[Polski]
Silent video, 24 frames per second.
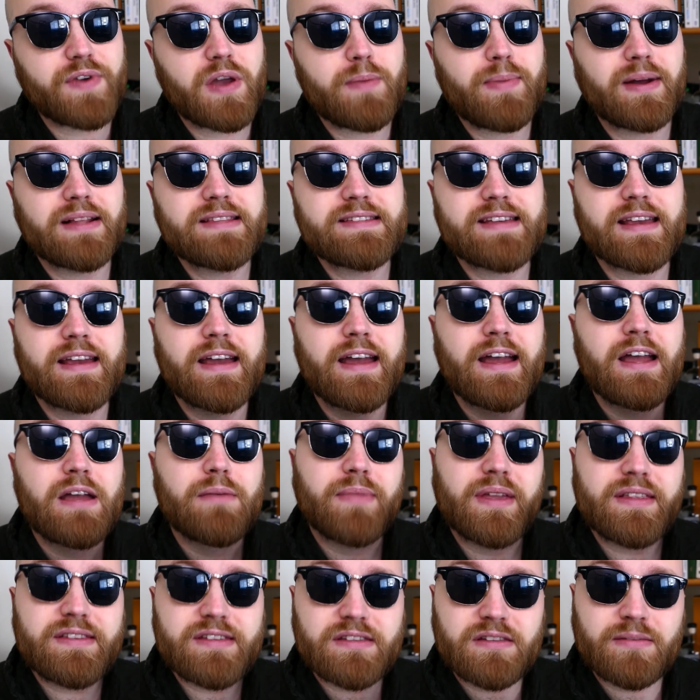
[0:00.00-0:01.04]
swoje palce
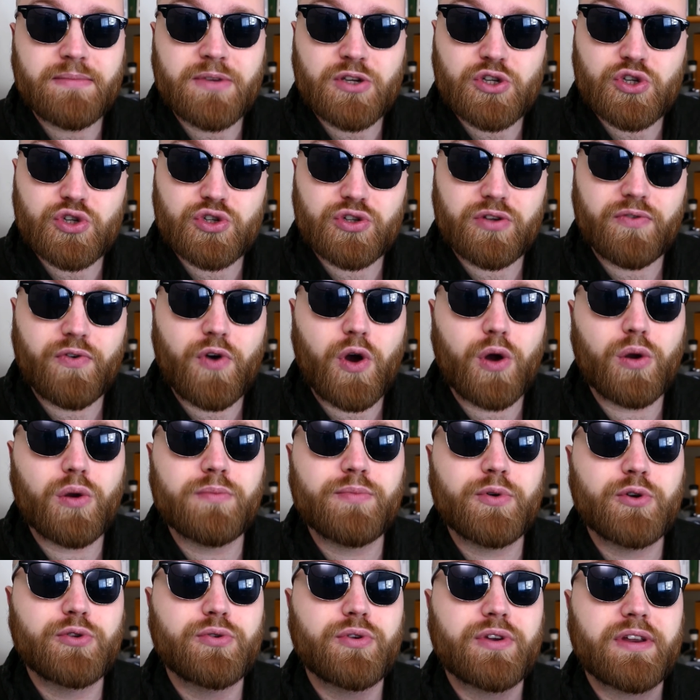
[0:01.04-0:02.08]
między innymi Krzysztof
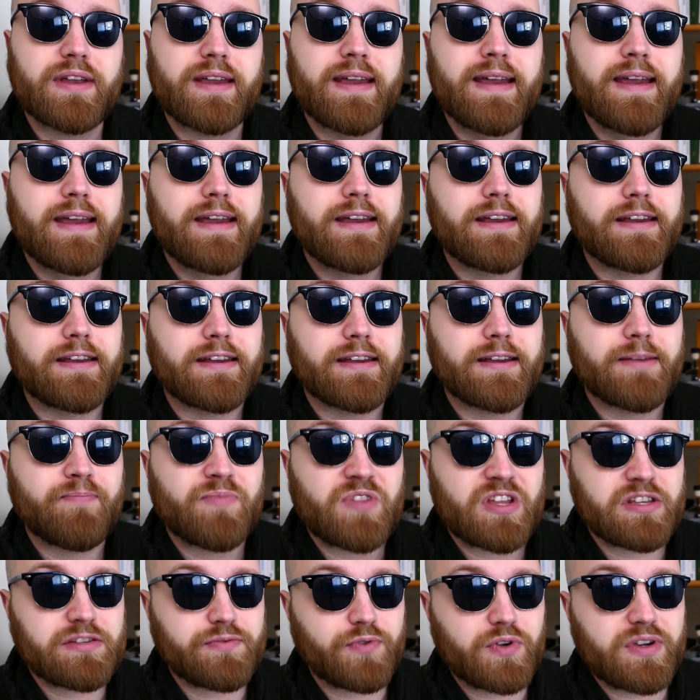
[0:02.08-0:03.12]
Kolumb, który
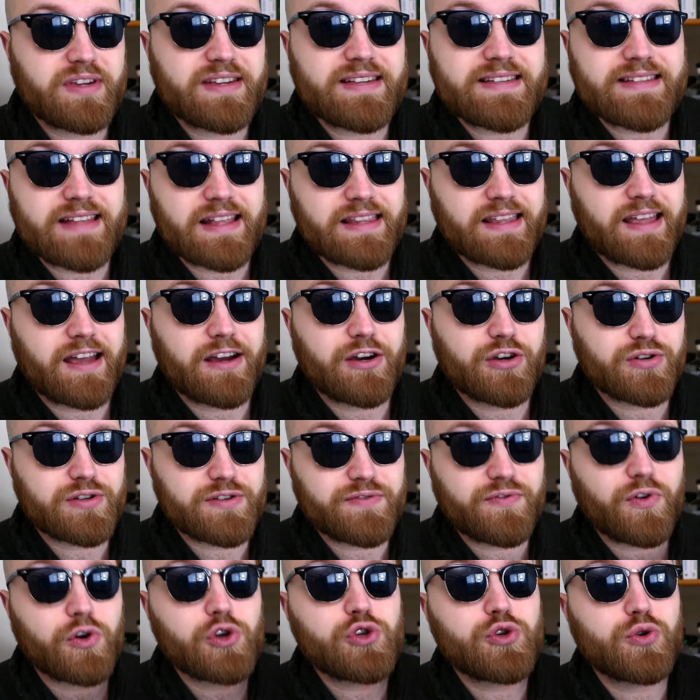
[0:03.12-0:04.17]
na swoich statkach
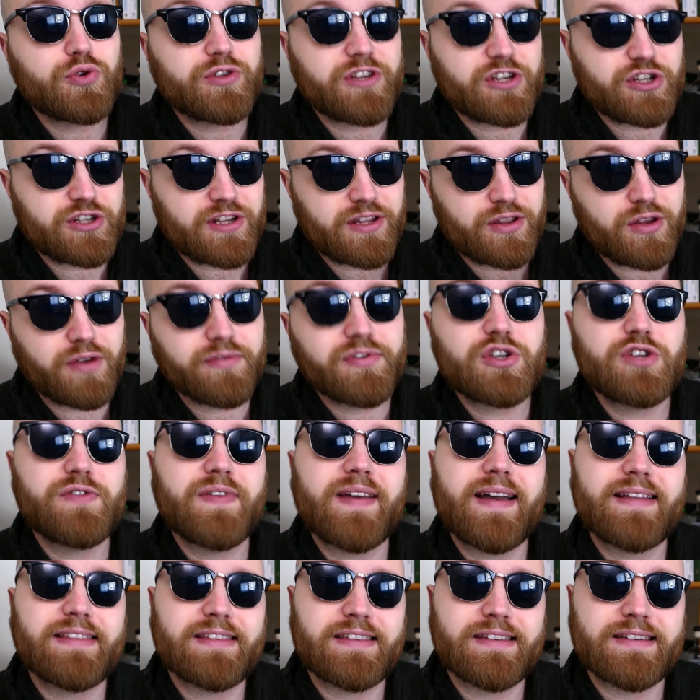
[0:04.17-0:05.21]
rozwoził też na nowy
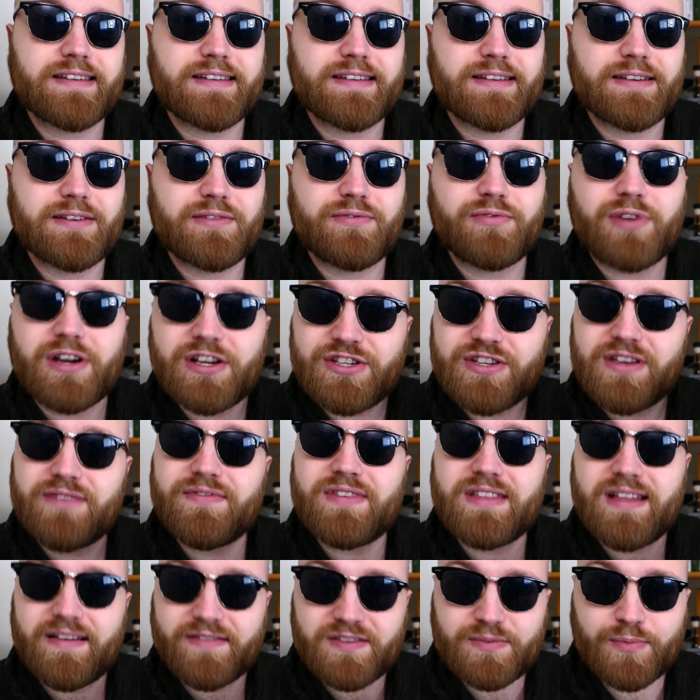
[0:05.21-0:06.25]
świat e, właśnie
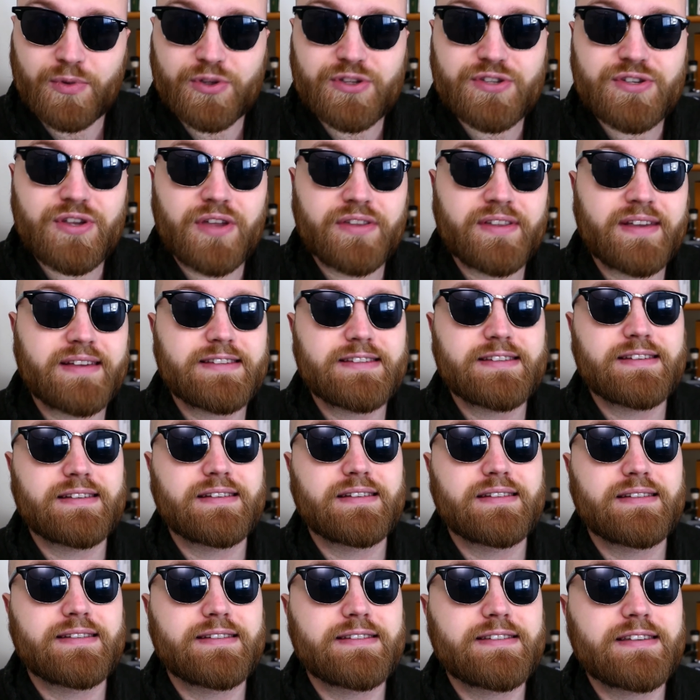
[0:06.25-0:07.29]
wina wzmocnione
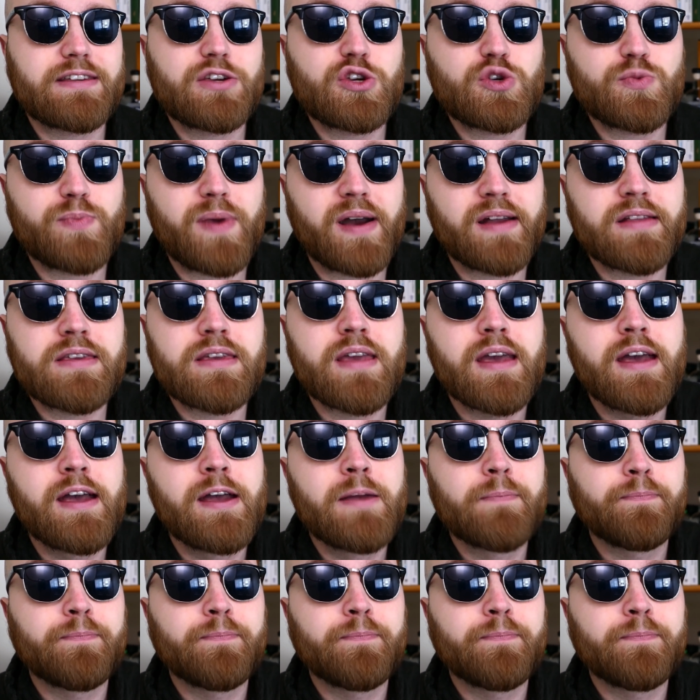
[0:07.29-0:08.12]
z, z Hiszpanii.